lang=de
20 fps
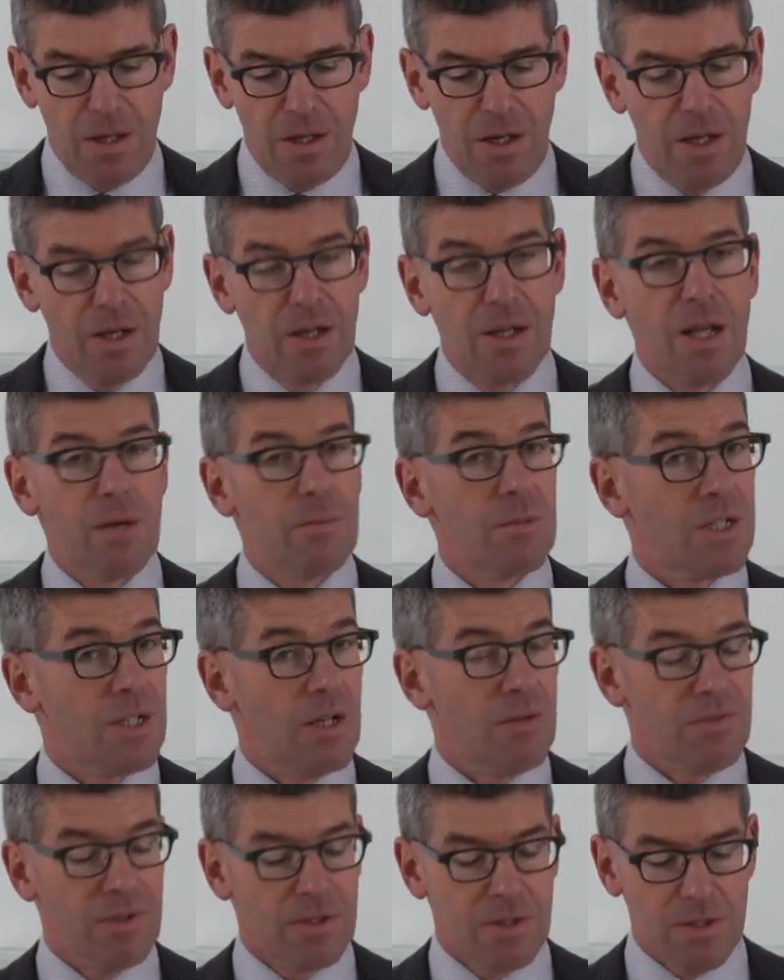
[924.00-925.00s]
In der
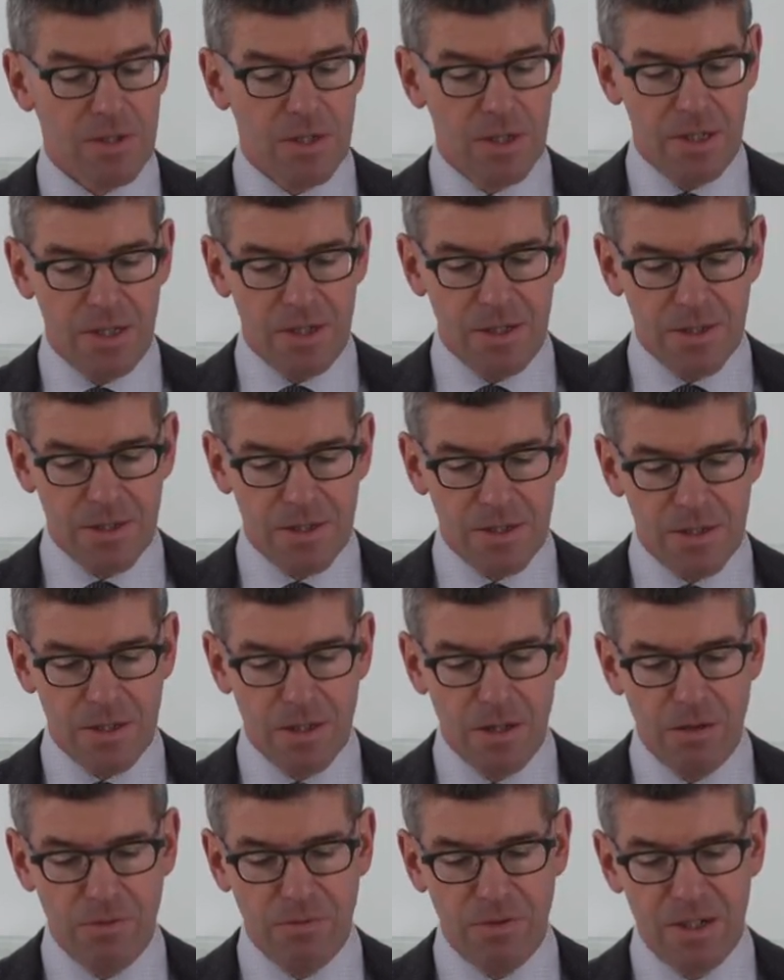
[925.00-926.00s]
Metapher des Lichts
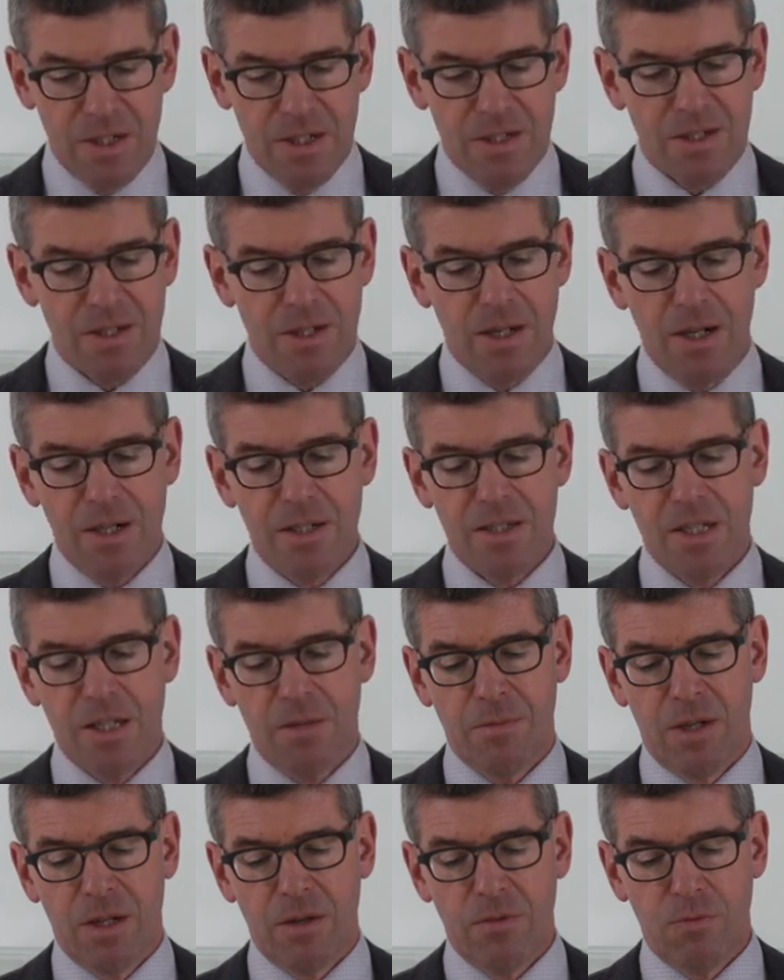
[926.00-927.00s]
fließt
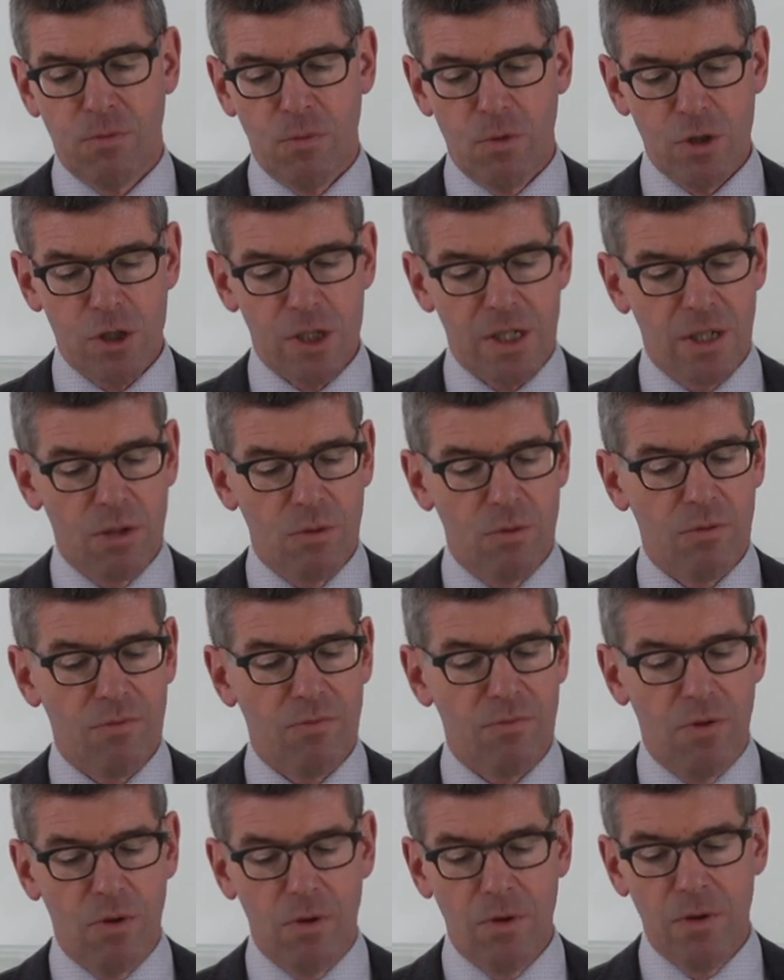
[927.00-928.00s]
gleichsam eine Vorstellung
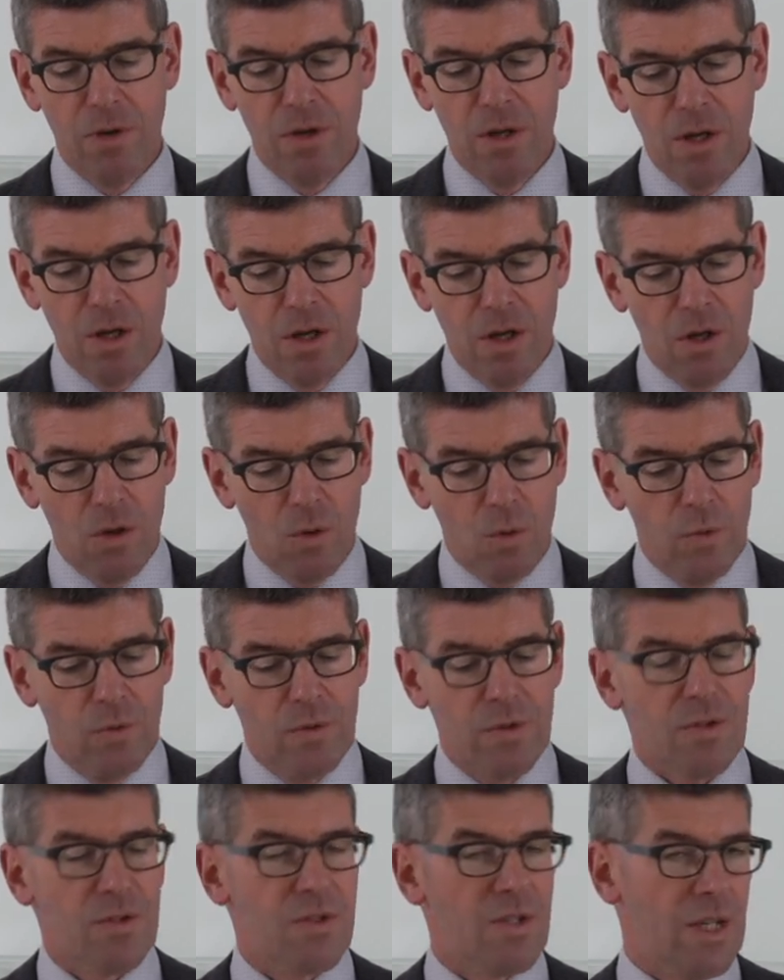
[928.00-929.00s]
von
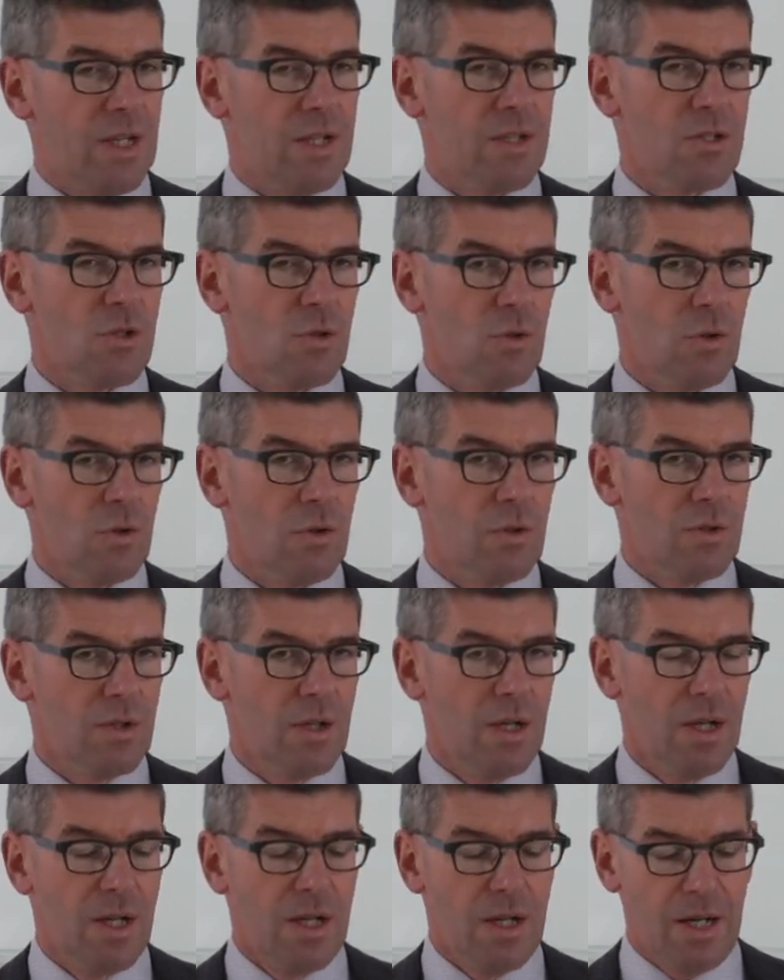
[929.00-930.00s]
und Sehnsucht
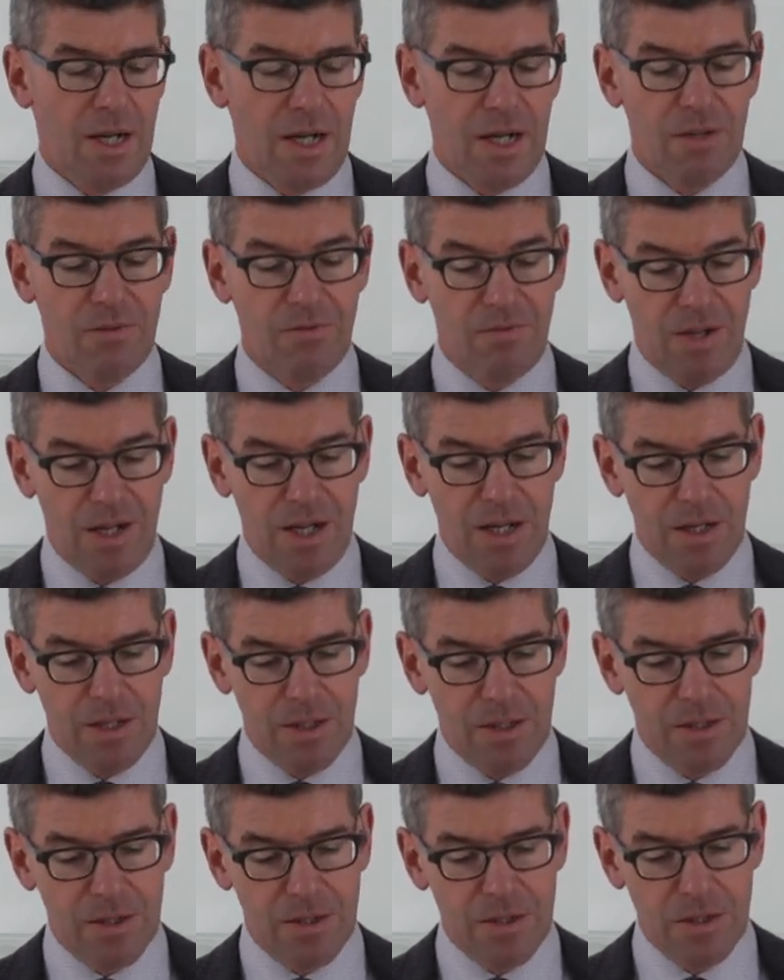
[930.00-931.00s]
nach
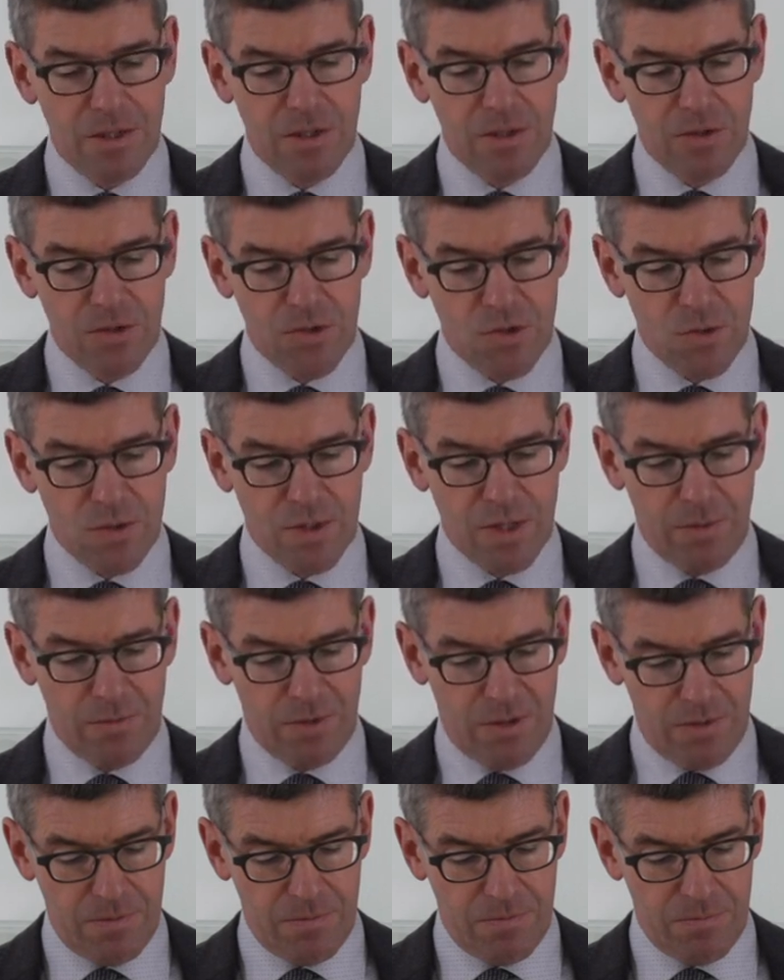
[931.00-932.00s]
Wahrheit zusammen.